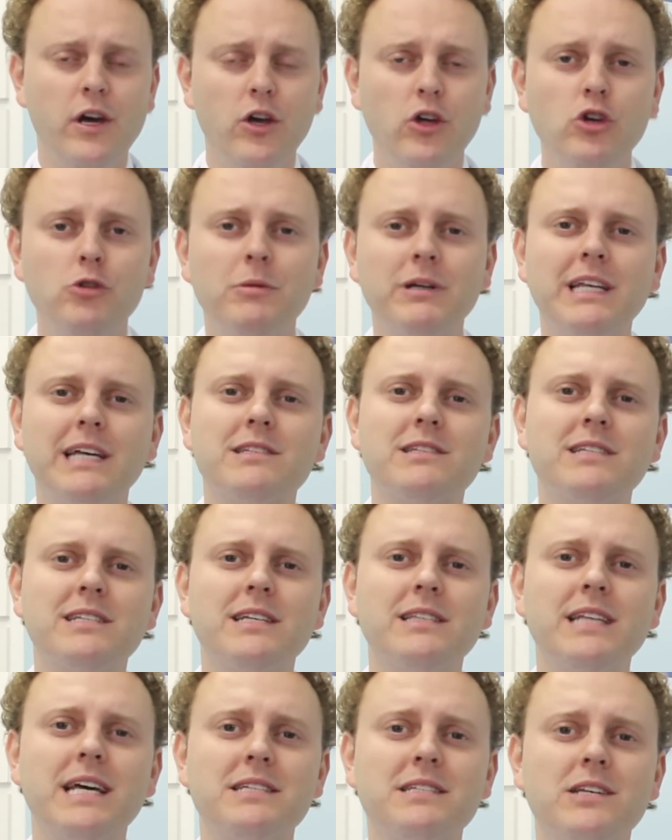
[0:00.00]
E uma das,
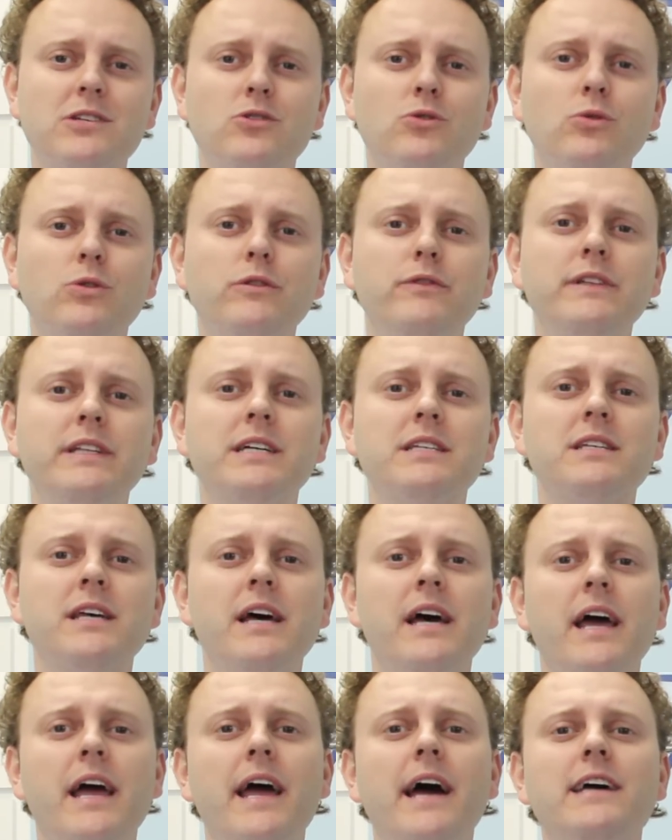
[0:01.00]
dessas dúvidas
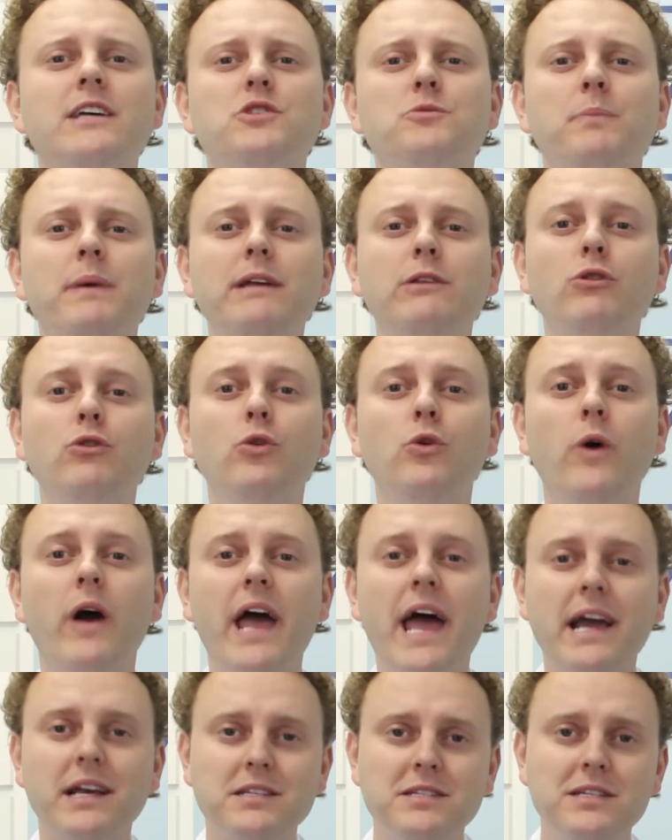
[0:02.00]
é a respeito do
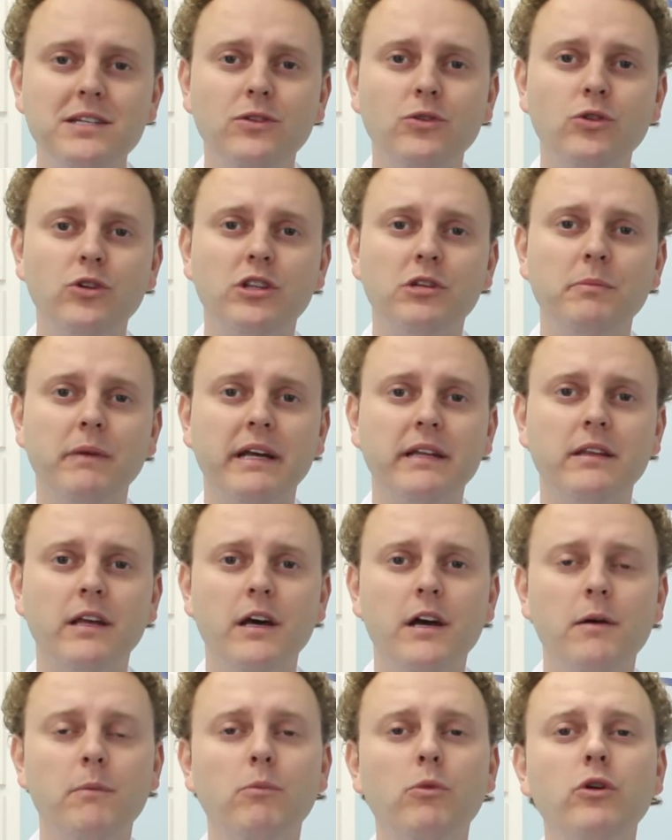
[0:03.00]
Exinutment.
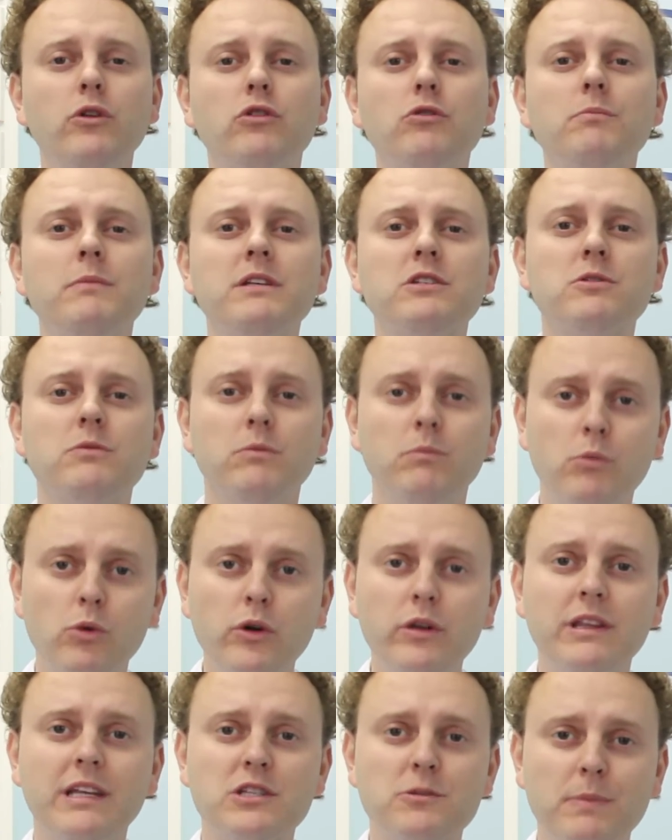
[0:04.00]
Muito,
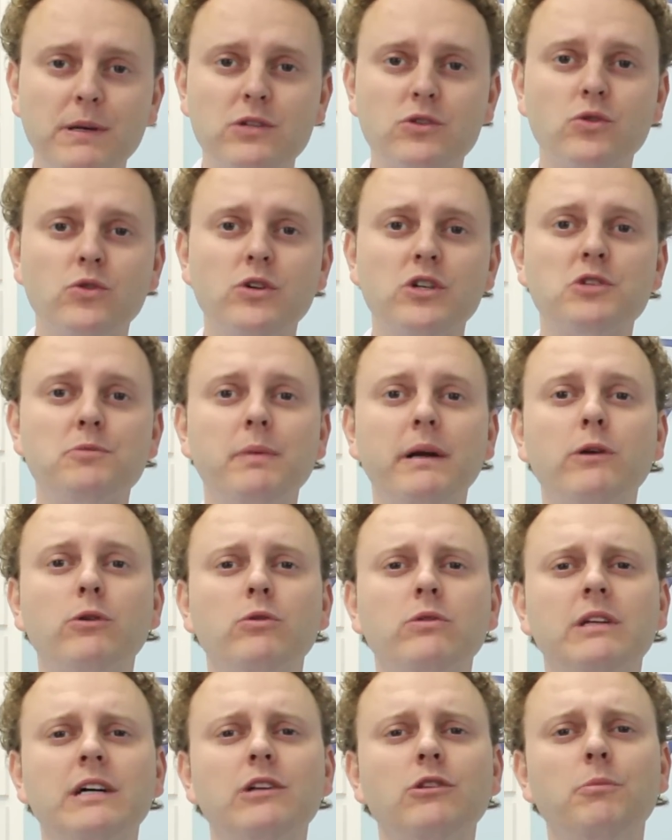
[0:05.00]
muitas pessoas
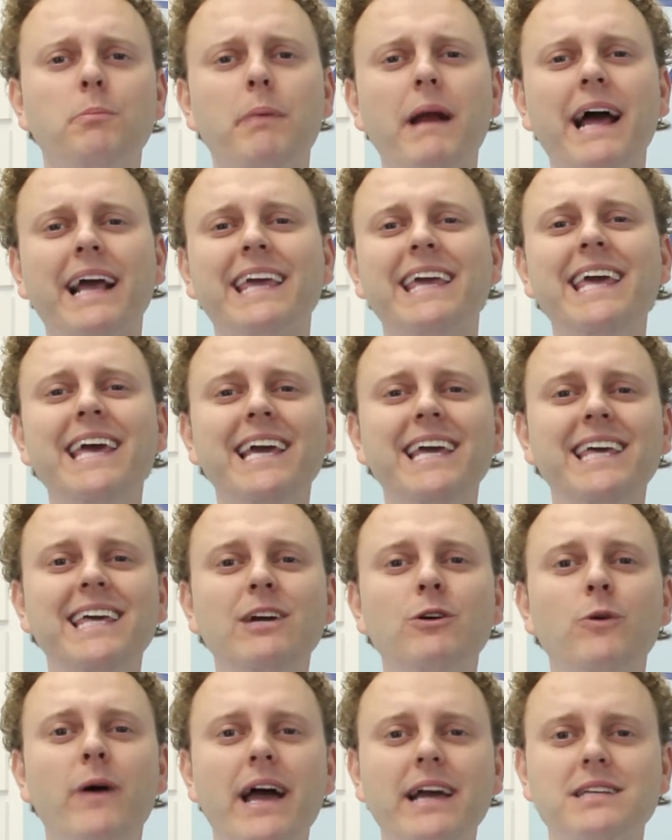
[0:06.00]
perguntando para que,
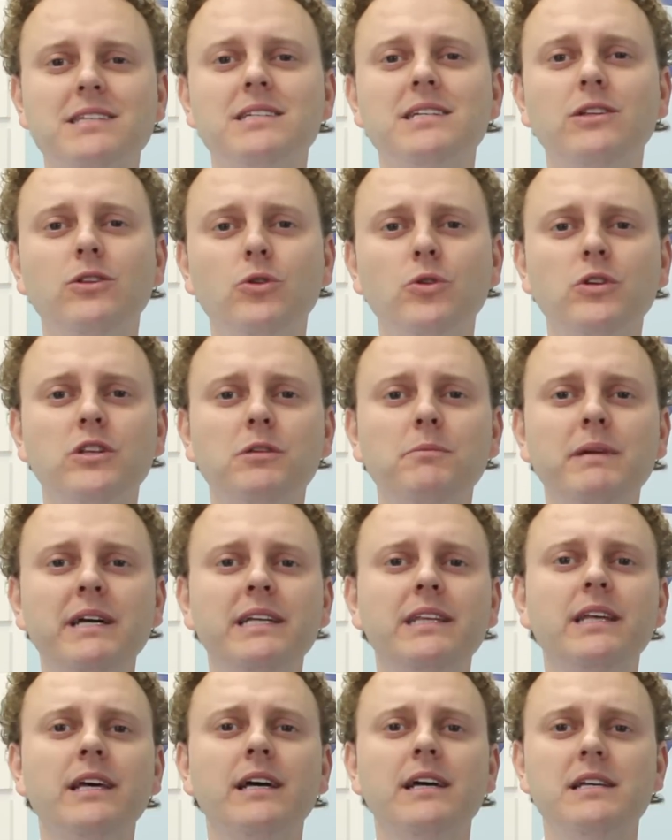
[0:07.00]
que o
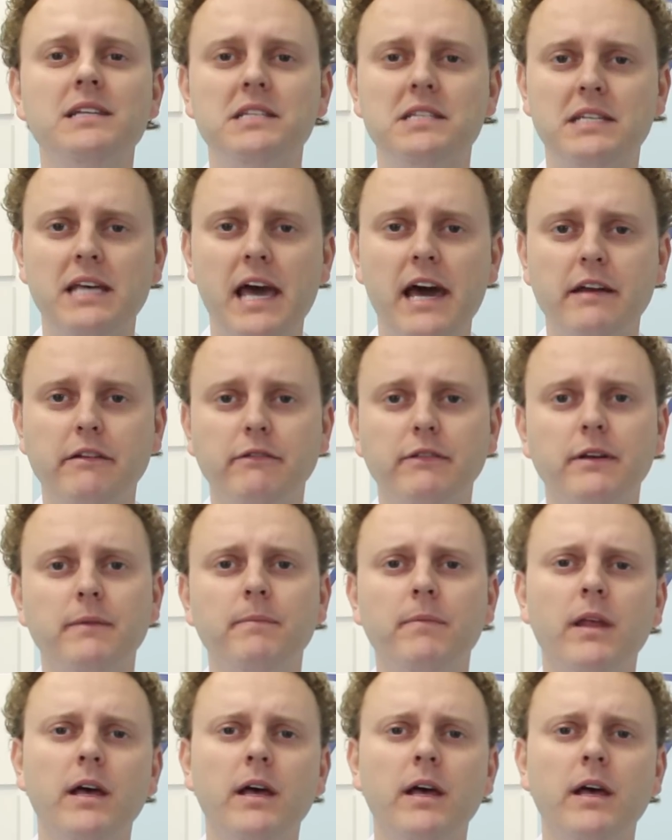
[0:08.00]
nutriment serve.